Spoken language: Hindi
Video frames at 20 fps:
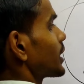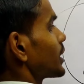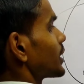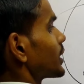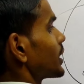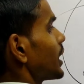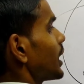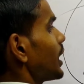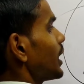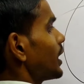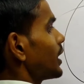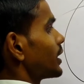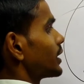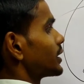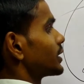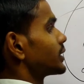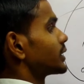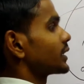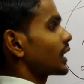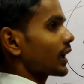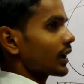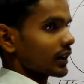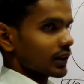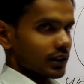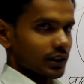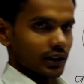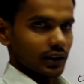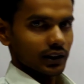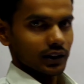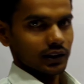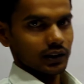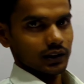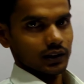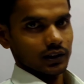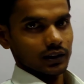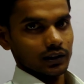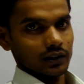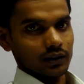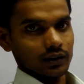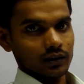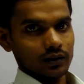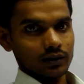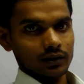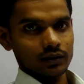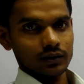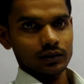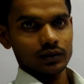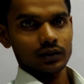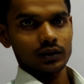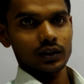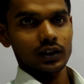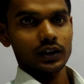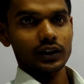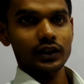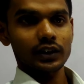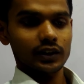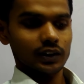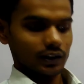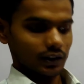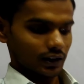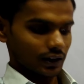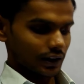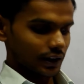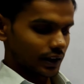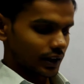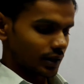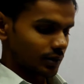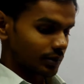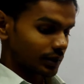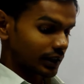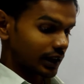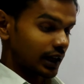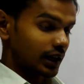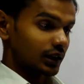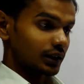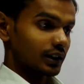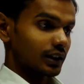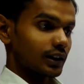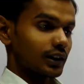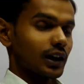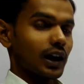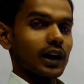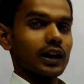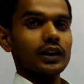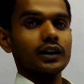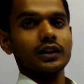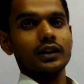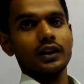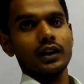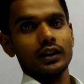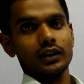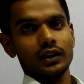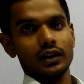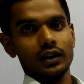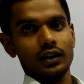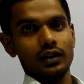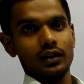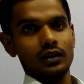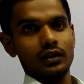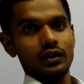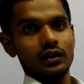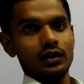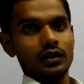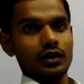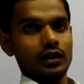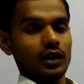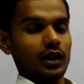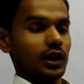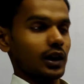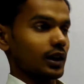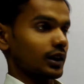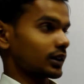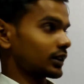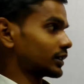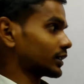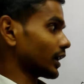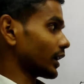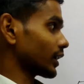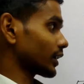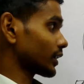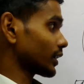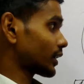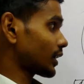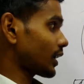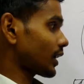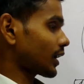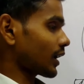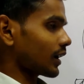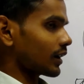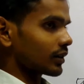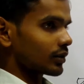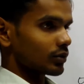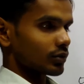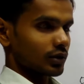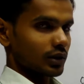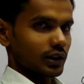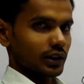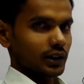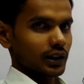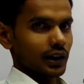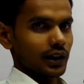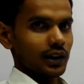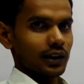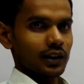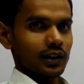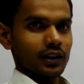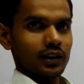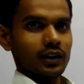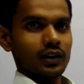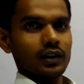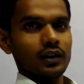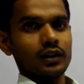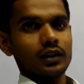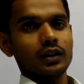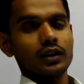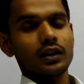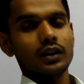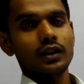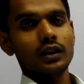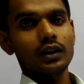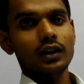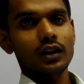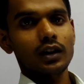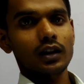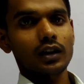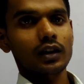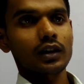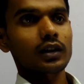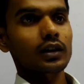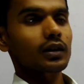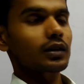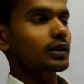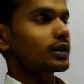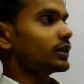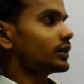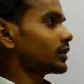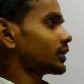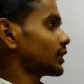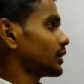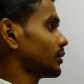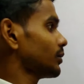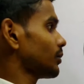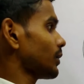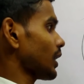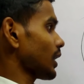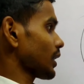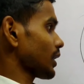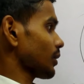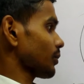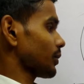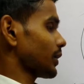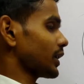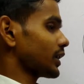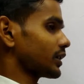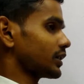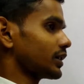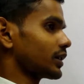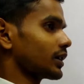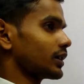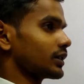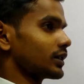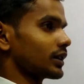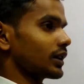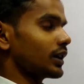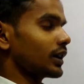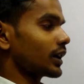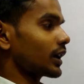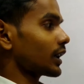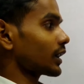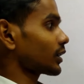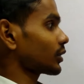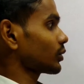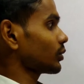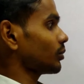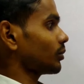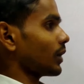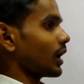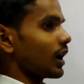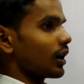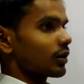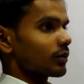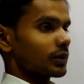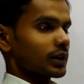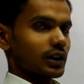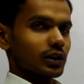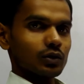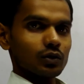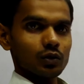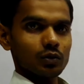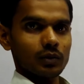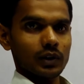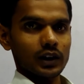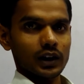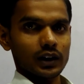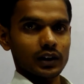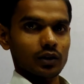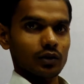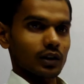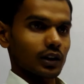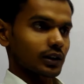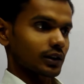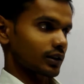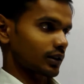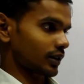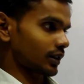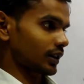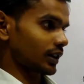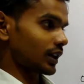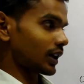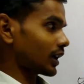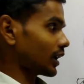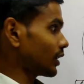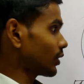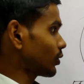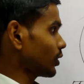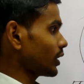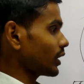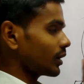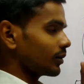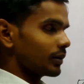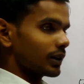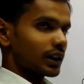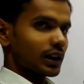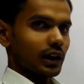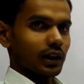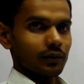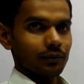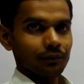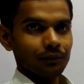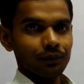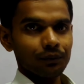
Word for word: की हत्या चाणक्य ने की थी लेकिन ये नहीं बताया कि कारण क्या था हालांकि चाणक्य का कारण तो ठीक था कि अगर इसकी माँ का पेट चिरकर इसे नहीं निकालते तो माँ और बेटे दोनों मर जाते और गद्दी के लिए कोई नहीं मिलता